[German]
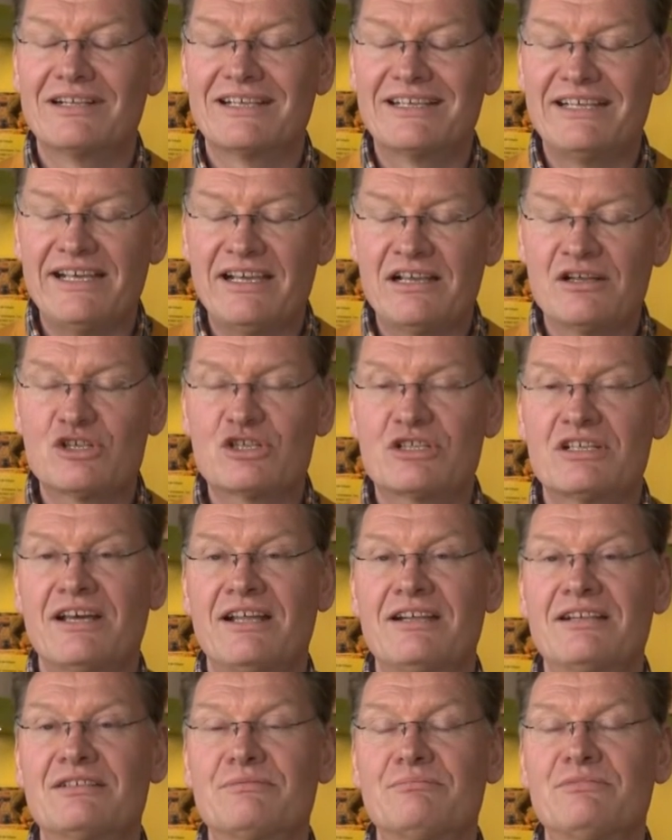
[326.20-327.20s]

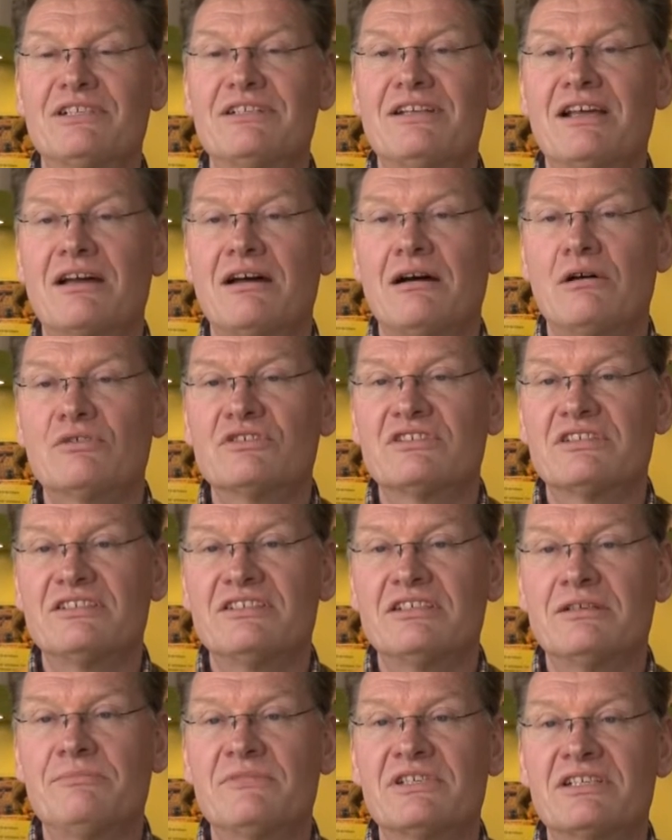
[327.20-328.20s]
Gegenstand mit nach Hause
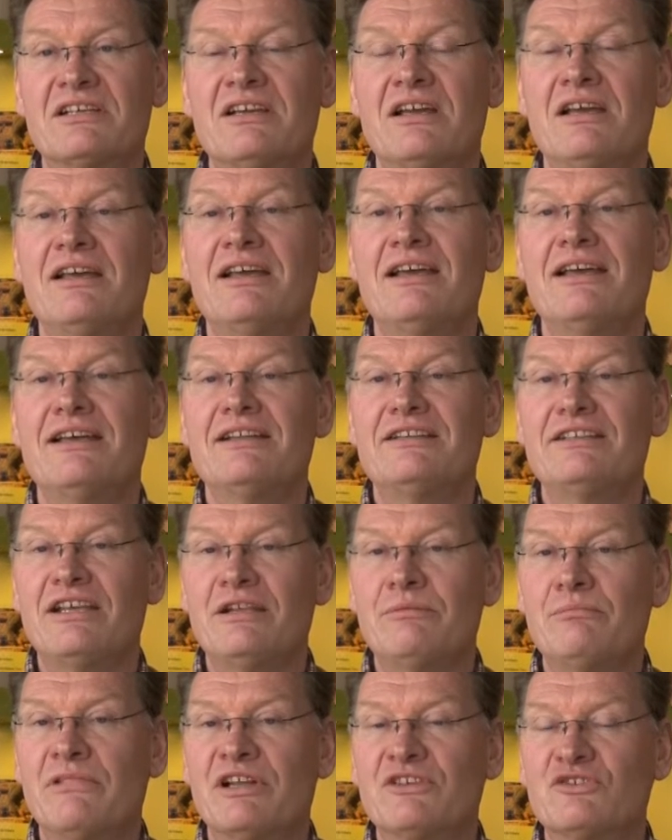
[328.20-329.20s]
nimmt,
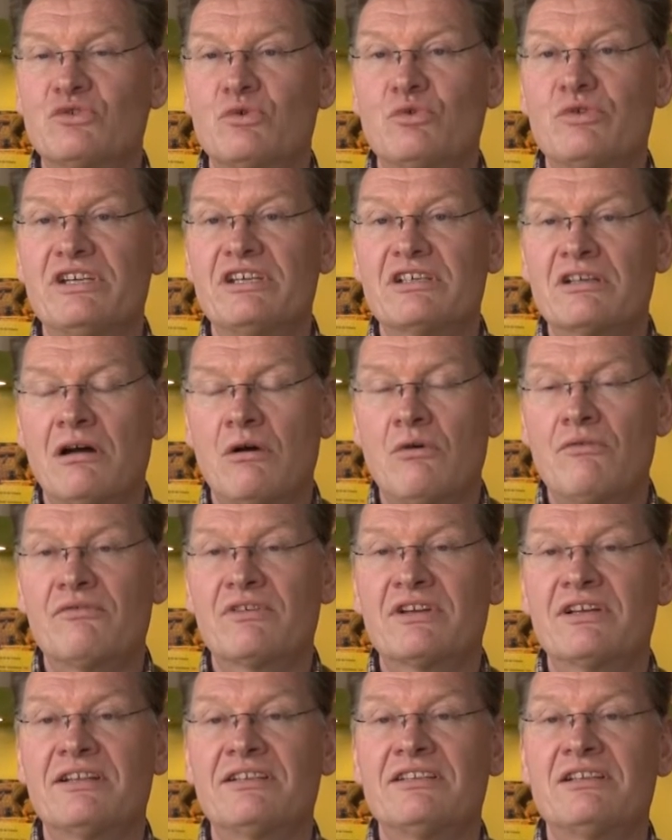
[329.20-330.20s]
den man so nicht
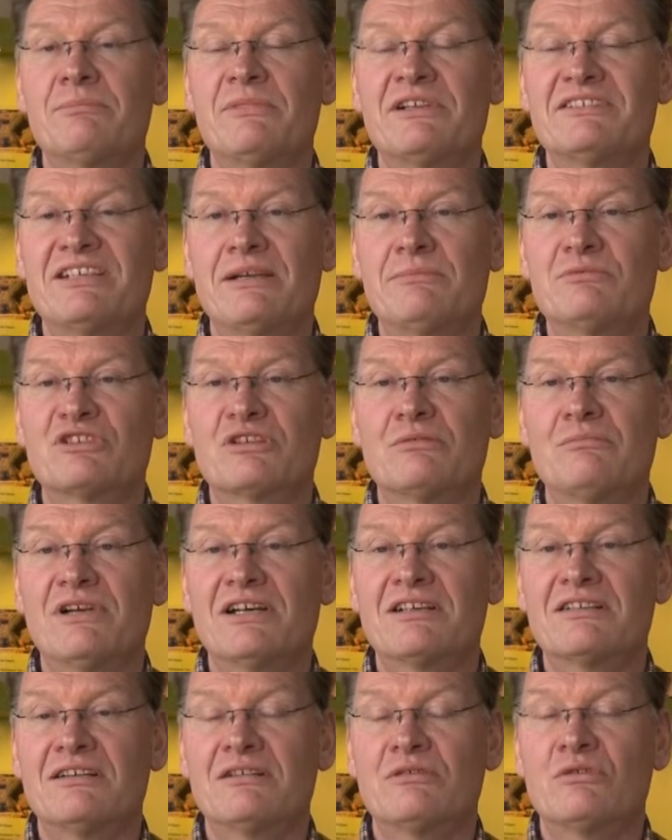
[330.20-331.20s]
kaufen kann, den man selbst
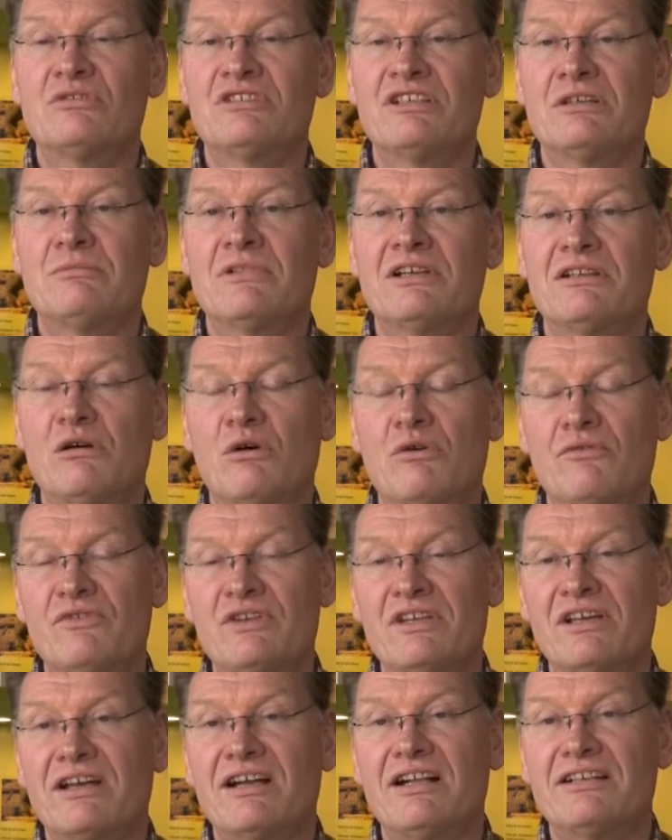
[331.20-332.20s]
gemacht hat und den man auch
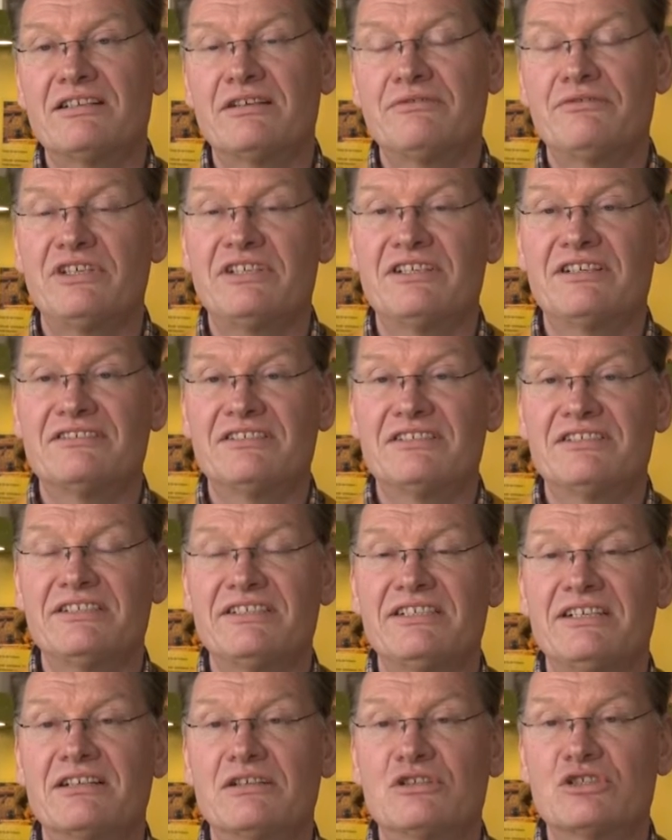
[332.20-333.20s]
wie nach alter Väter-Sitte
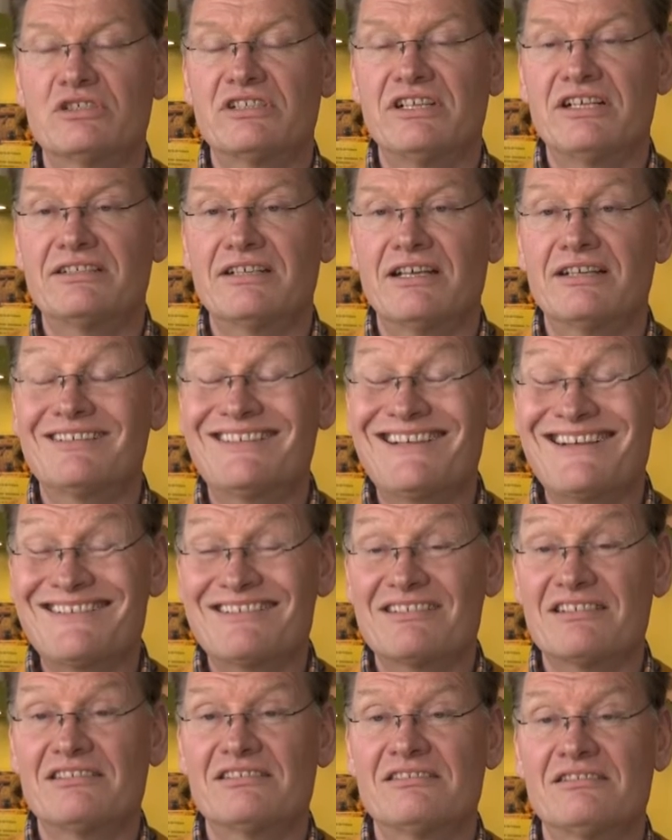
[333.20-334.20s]
hergestellt hat.
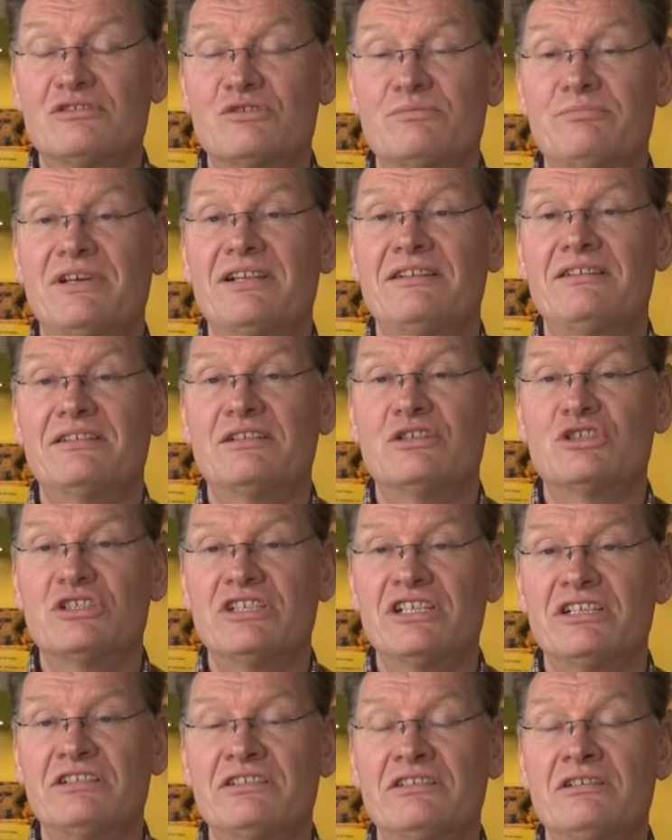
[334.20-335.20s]
Das ist eine spannende
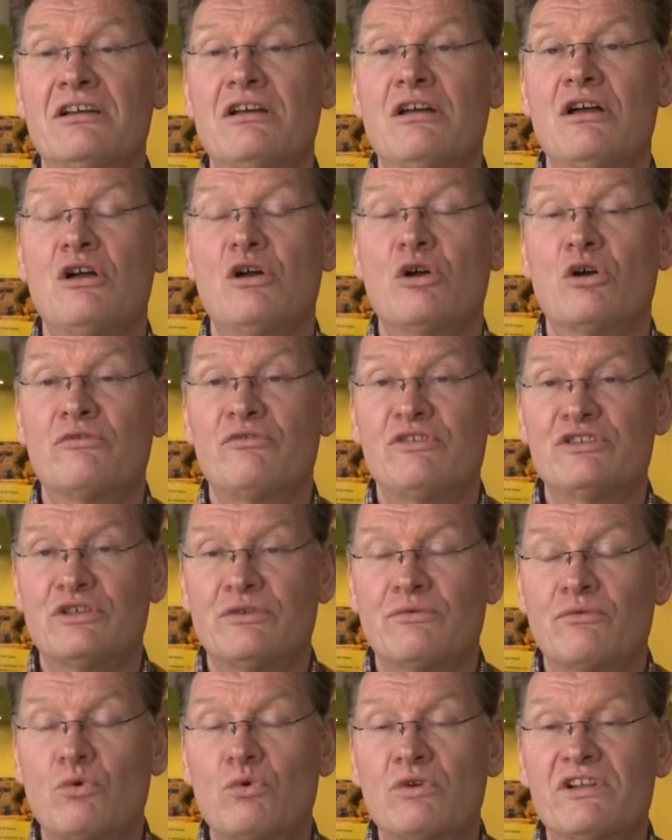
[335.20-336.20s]
Geschichte und wir
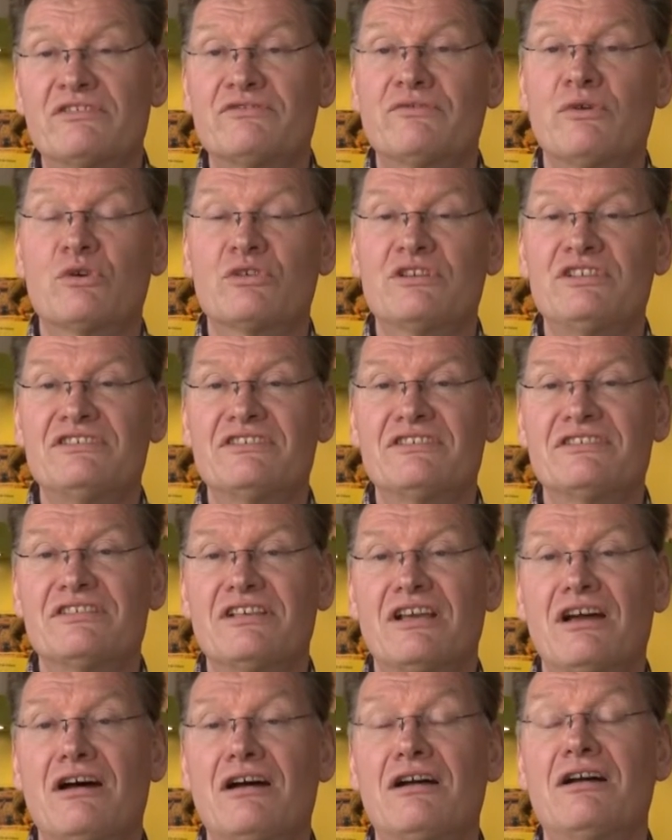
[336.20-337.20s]
sind froh, dass wir auch
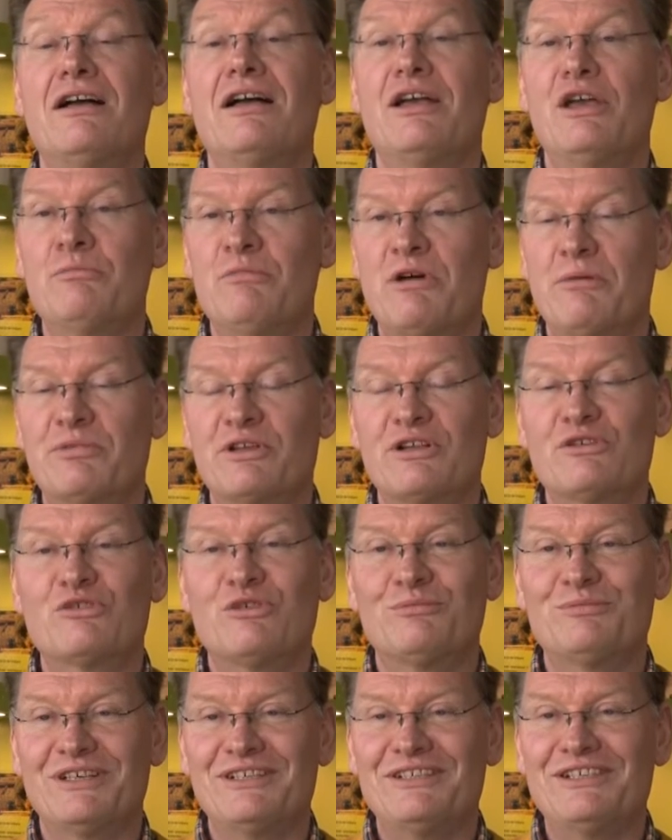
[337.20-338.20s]
dieses Jahr, im April
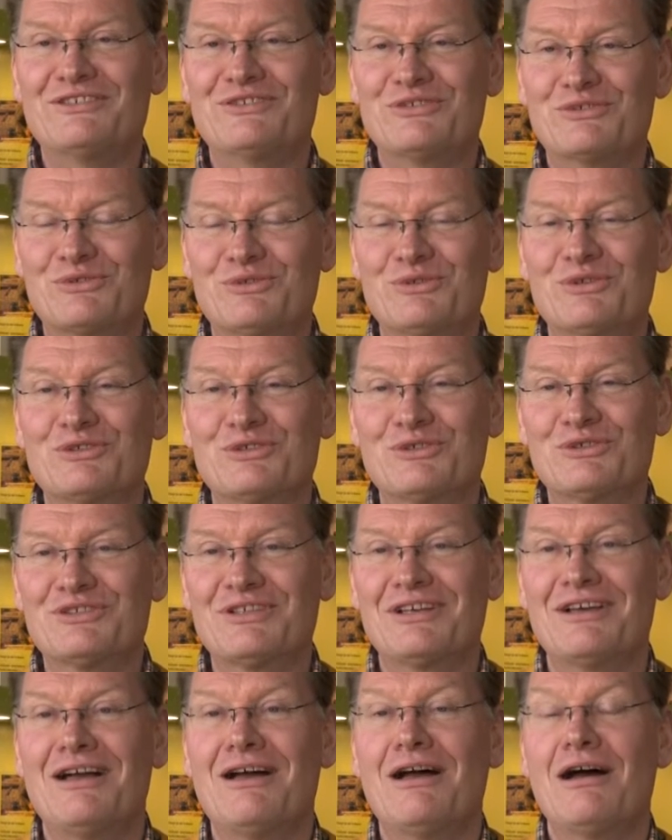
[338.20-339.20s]
kommt der nächste
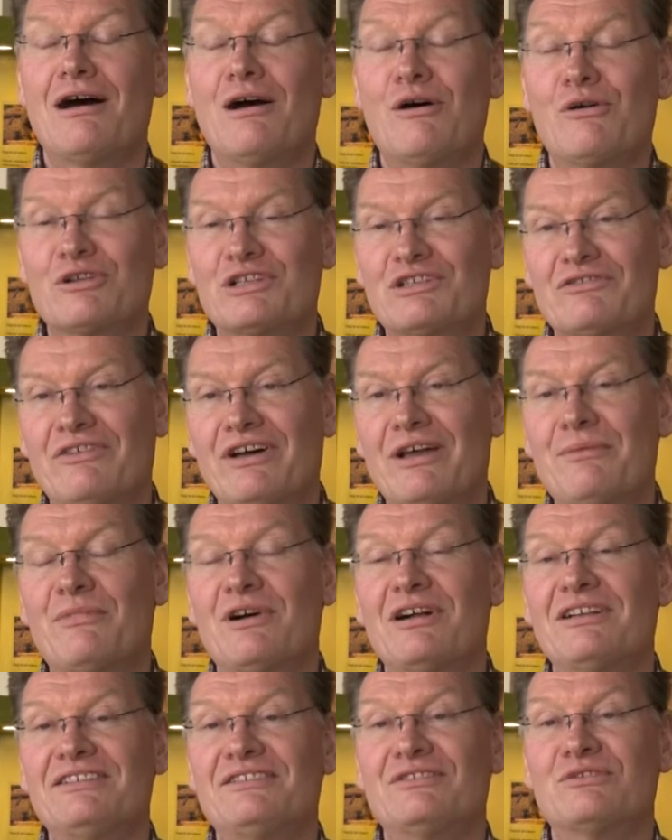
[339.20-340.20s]
Kursus, auch
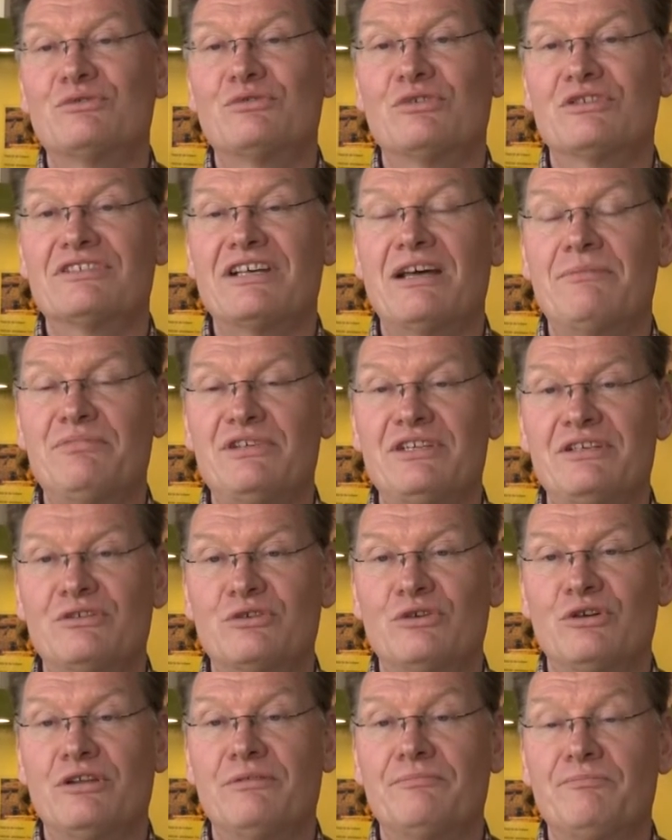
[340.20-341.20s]
zweimal diesen Kurs anbieten
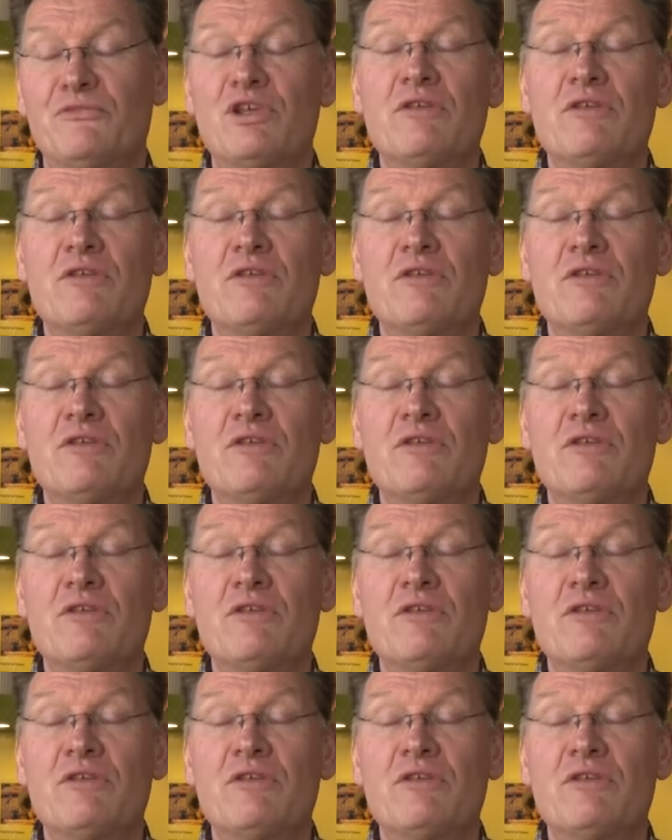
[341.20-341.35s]
können.